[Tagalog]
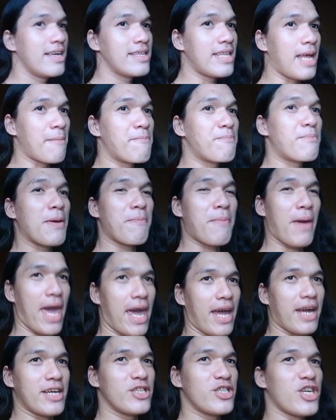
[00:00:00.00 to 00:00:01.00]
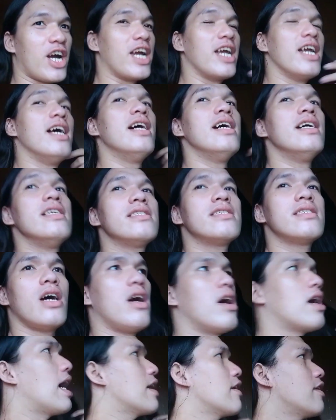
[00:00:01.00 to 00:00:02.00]
na prepare char.
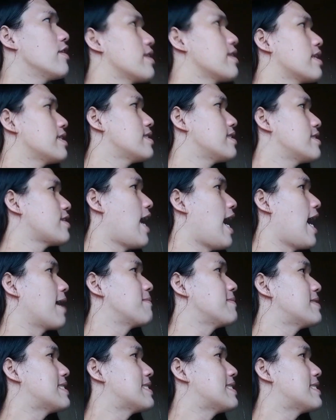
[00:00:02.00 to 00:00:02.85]
So karon it's time